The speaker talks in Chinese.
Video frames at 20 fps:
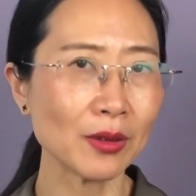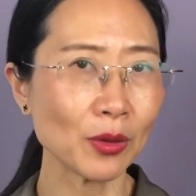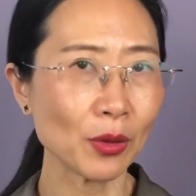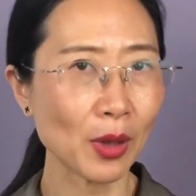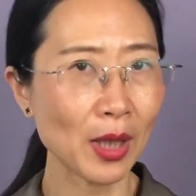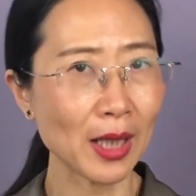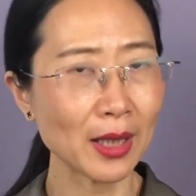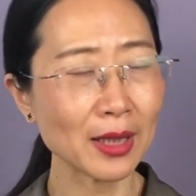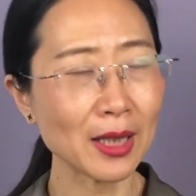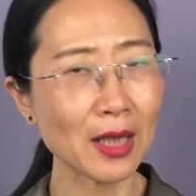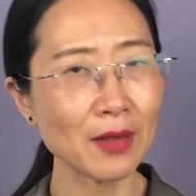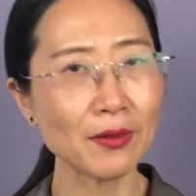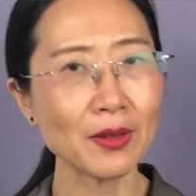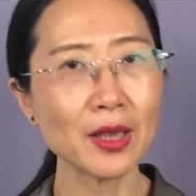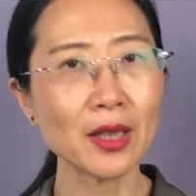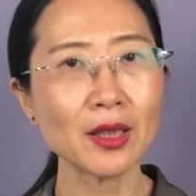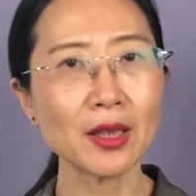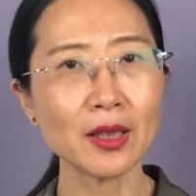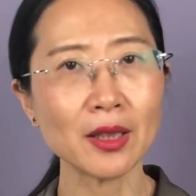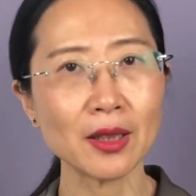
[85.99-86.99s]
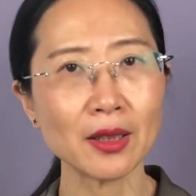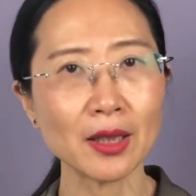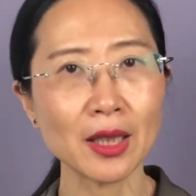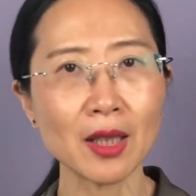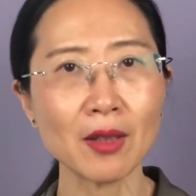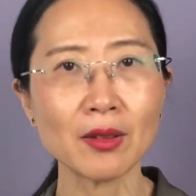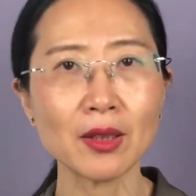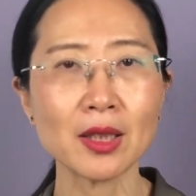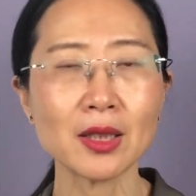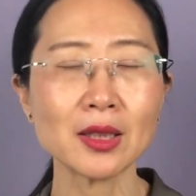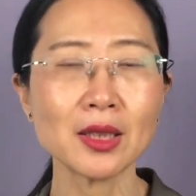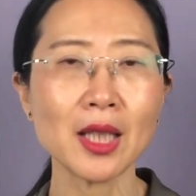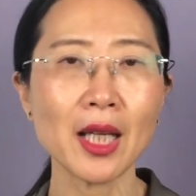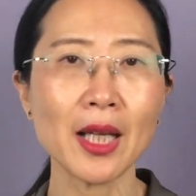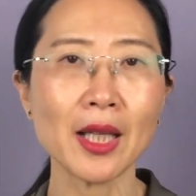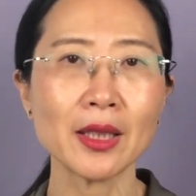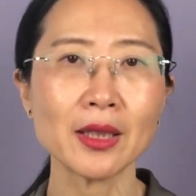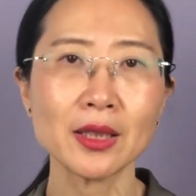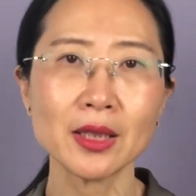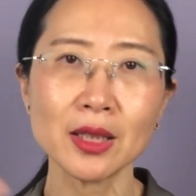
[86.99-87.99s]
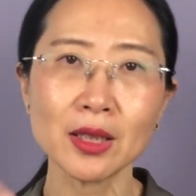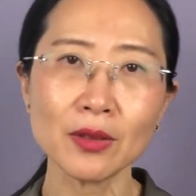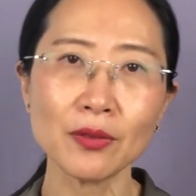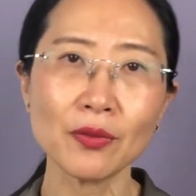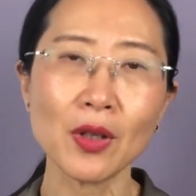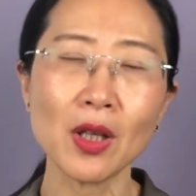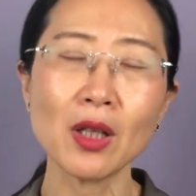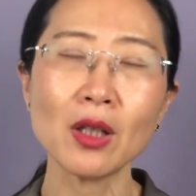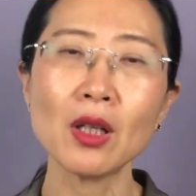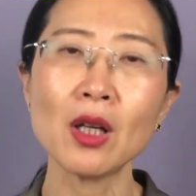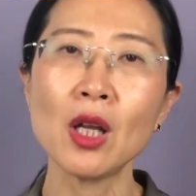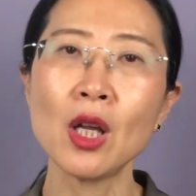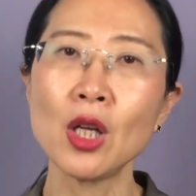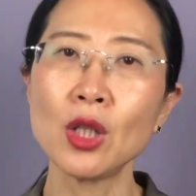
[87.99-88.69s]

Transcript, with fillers: 有含咖啡因的饮料呢，在西方、